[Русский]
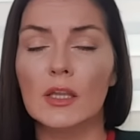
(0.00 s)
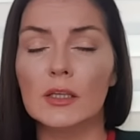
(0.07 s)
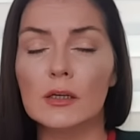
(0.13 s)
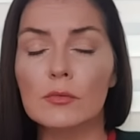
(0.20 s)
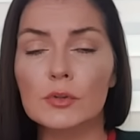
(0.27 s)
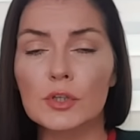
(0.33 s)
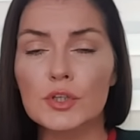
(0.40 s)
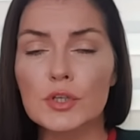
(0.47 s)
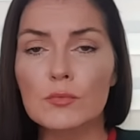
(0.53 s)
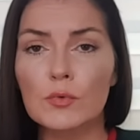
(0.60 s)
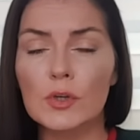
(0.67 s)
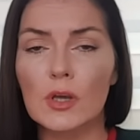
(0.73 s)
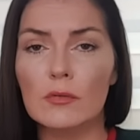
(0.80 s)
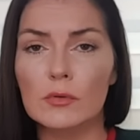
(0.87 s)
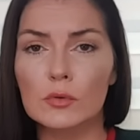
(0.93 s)
Так вот, к
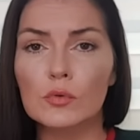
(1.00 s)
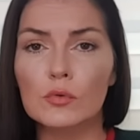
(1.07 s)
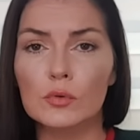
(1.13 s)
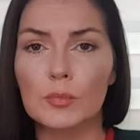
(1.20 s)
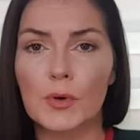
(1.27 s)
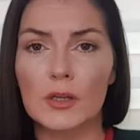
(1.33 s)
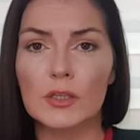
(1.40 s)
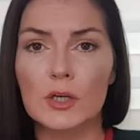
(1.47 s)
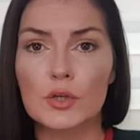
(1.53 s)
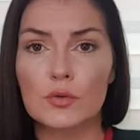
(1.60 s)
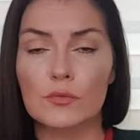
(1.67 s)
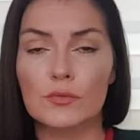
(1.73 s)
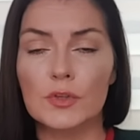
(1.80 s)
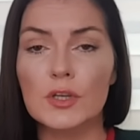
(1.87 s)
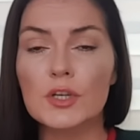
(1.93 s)
чему я веду? Вот про
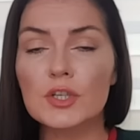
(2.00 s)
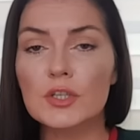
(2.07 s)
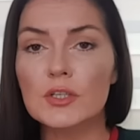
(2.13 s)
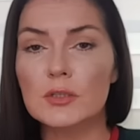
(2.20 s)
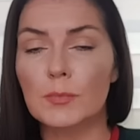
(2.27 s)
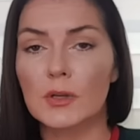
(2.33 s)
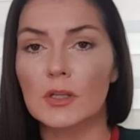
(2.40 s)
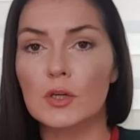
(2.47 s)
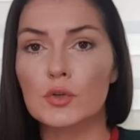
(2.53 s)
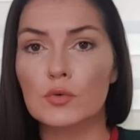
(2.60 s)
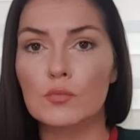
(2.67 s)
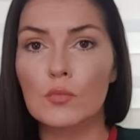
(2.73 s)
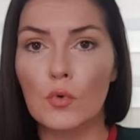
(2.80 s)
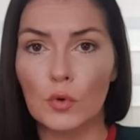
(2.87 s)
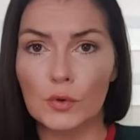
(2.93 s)
нашу внешность, про
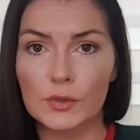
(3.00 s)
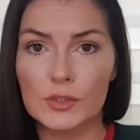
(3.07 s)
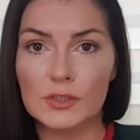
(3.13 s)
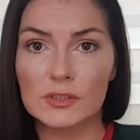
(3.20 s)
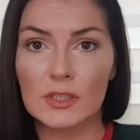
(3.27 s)
нашу молодость.